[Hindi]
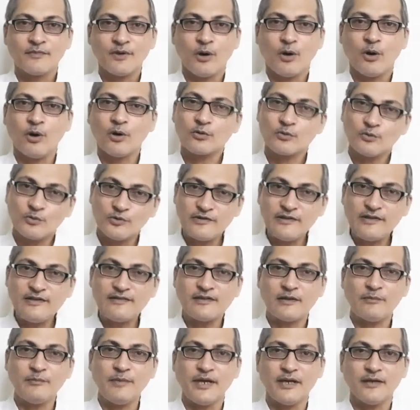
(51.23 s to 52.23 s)
और उसी
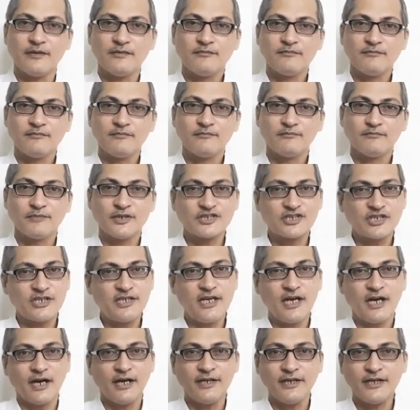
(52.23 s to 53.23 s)
समय
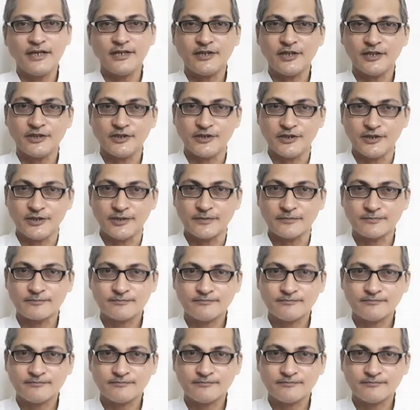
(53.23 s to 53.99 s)
मछलियां अंडे देती हैं